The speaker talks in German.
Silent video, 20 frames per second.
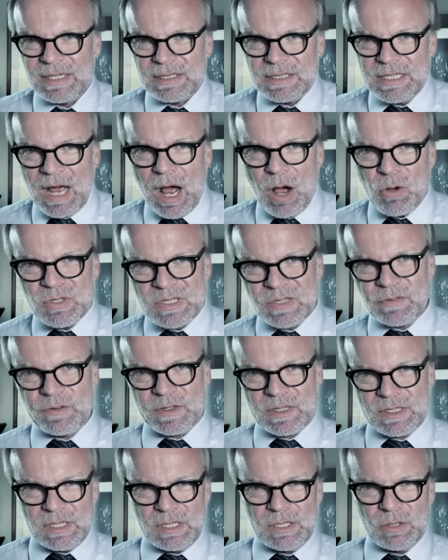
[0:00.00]
Die
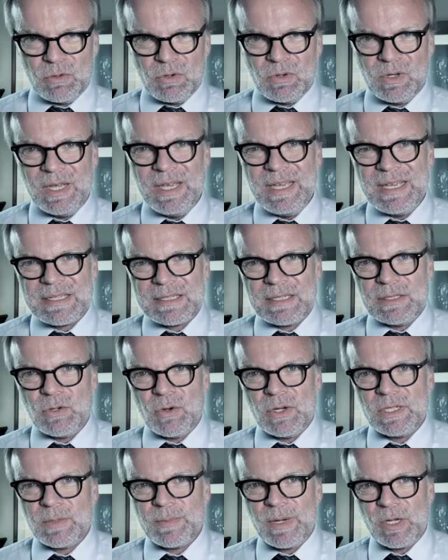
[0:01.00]
Hausversicherungen sind
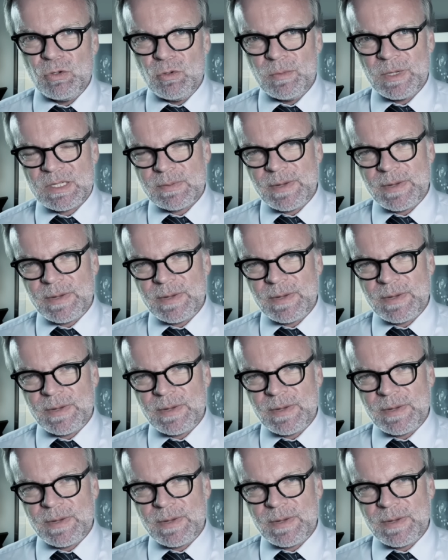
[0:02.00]
heute bei über